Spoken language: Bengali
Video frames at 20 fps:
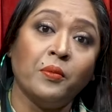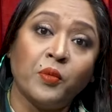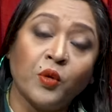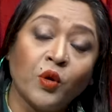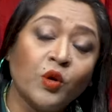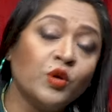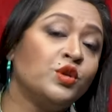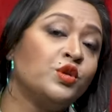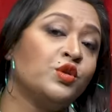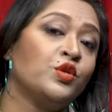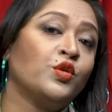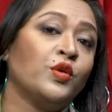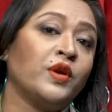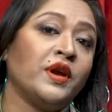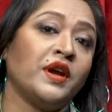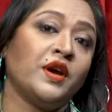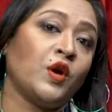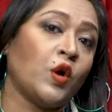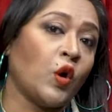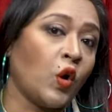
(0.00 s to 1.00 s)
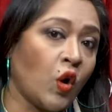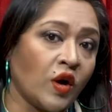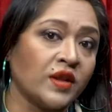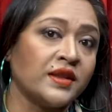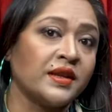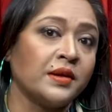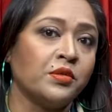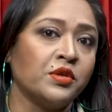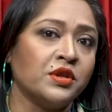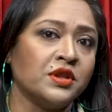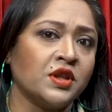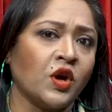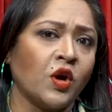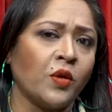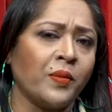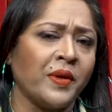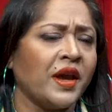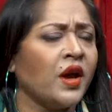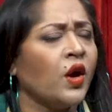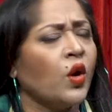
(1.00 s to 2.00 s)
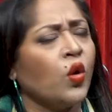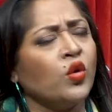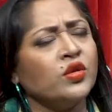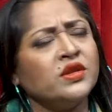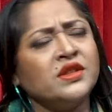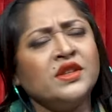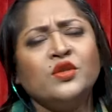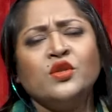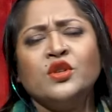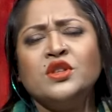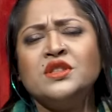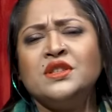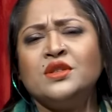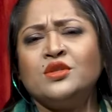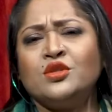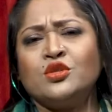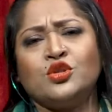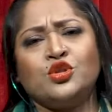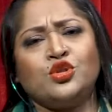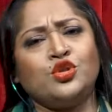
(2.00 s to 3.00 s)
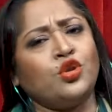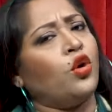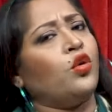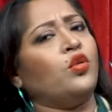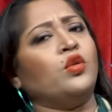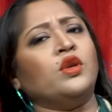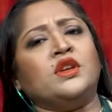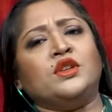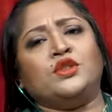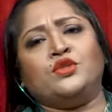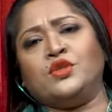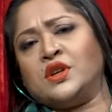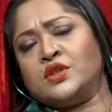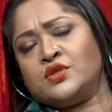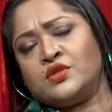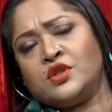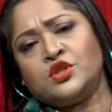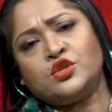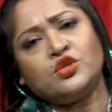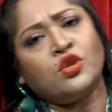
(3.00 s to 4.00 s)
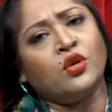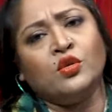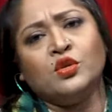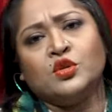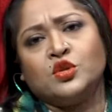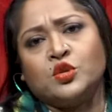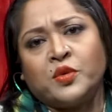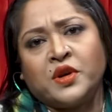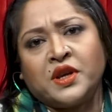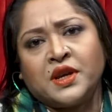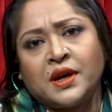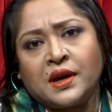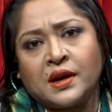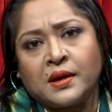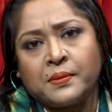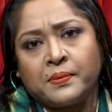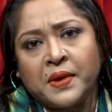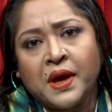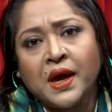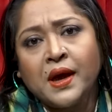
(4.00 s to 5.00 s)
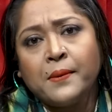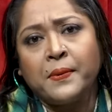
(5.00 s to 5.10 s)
বোধ করে কথা বলতে হবে অতিরঞ্জিত সকল কিছু আসলে সকল সময় খারাপ